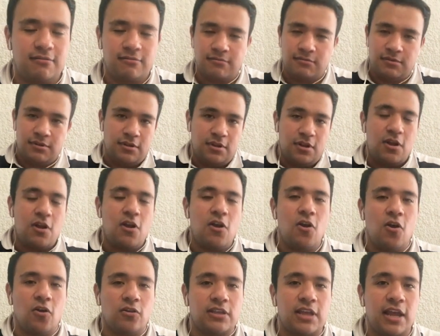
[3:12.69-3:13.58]
el arbitraje.
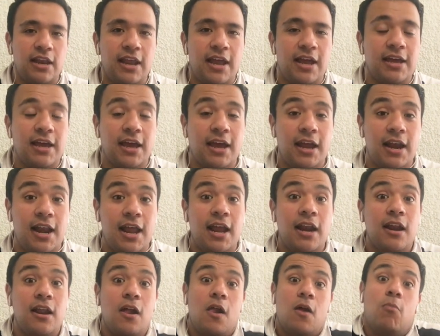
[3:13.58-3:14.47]
Lo tenía que
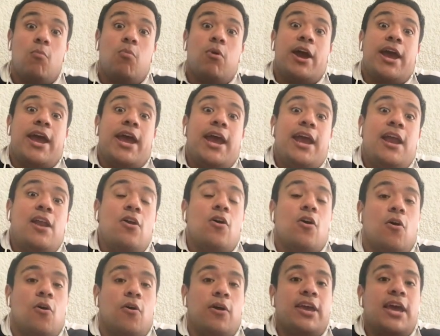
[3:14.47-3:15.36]
ganar.
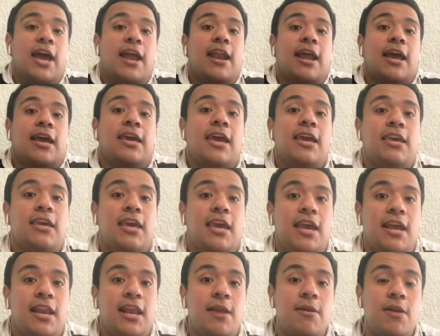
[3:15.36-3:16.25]
Bueno, oiga, ¿qué
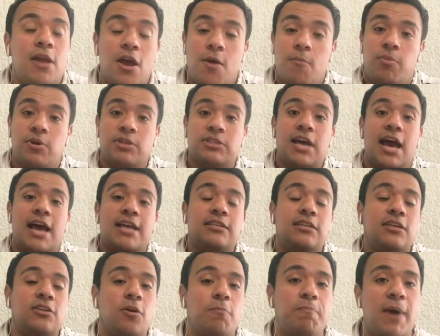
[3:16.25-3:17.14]
quieren? Pues
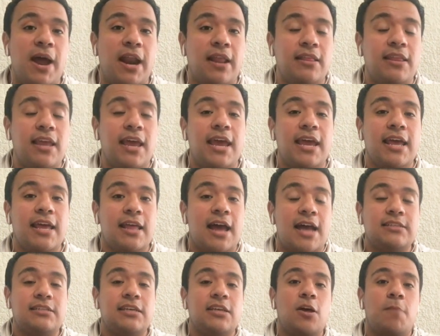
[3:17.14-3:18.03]
Oye, mira, yo solamente
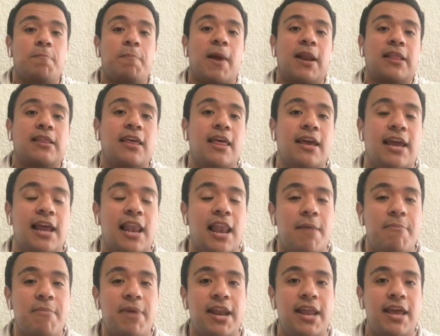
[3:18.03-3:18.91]
te recuerdo. que la
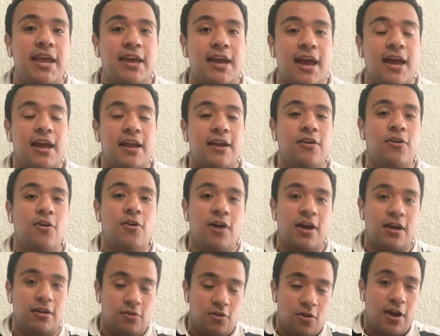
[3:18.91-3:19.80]
América
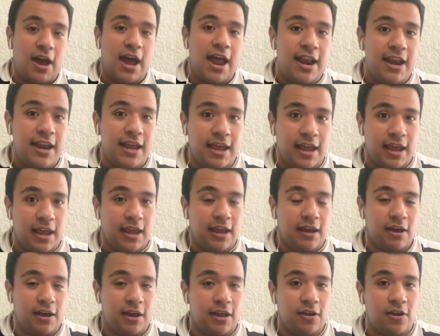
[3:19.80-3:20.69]
no, no gane
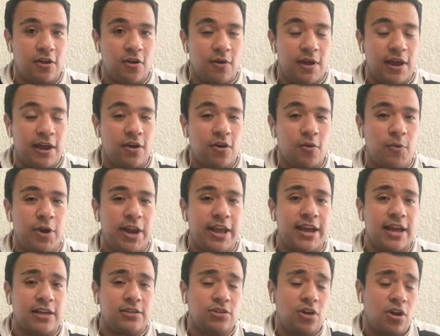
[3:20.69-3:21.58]
en
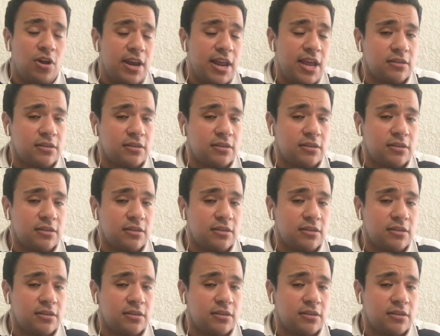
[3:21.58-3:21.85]
comunicaciones. Sí,